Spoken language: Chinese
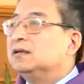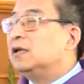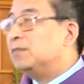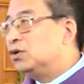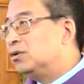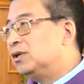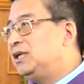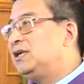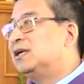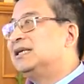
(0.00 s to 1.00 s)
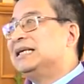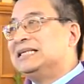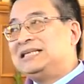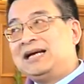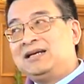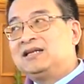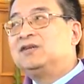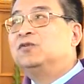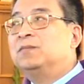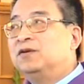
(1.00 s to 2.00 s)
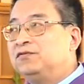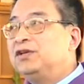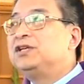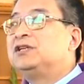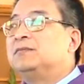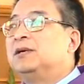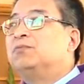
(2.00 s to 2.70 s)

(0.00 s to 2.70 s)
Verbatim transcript: 在某种意义上，这也恰恰是我们为什